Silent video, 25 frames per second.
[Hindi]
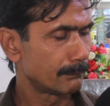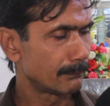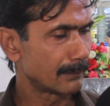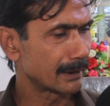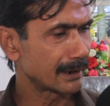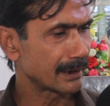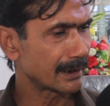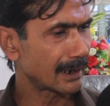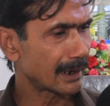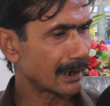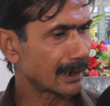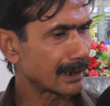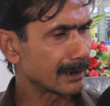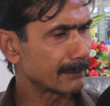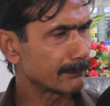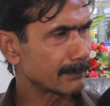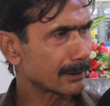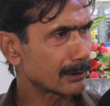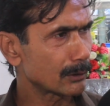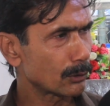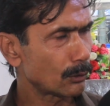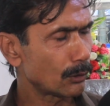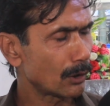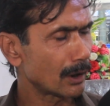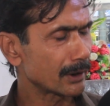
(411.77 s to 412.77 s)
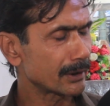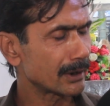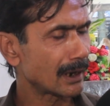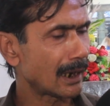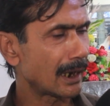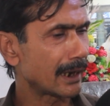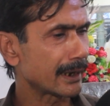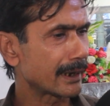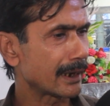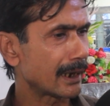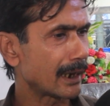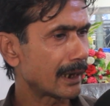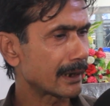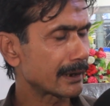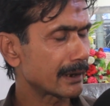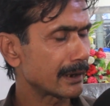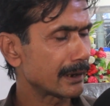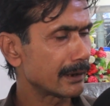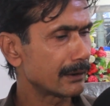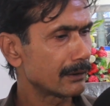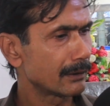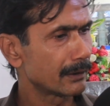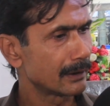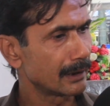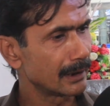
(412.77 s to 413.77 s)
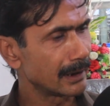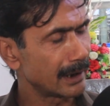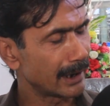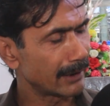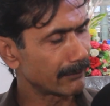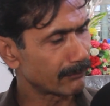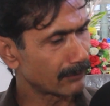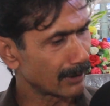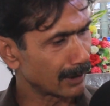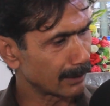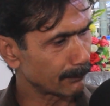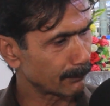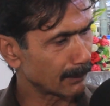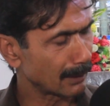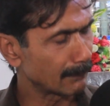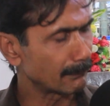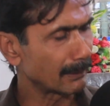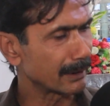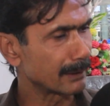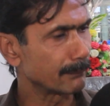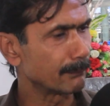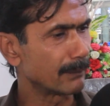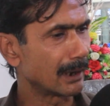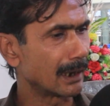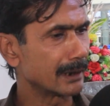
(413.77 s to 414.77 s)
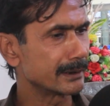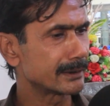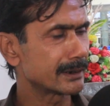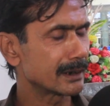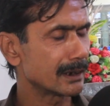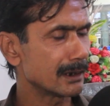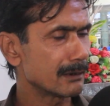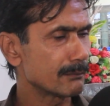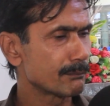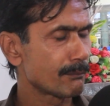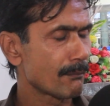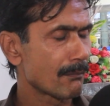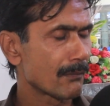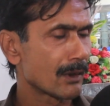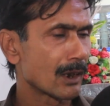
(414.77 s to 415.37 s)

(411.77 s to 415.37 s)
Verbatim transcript: मज़ेदार हलीम से थोड़ा सा आगे आके लेफ्ट हैंड पे हमारी ब्रांच है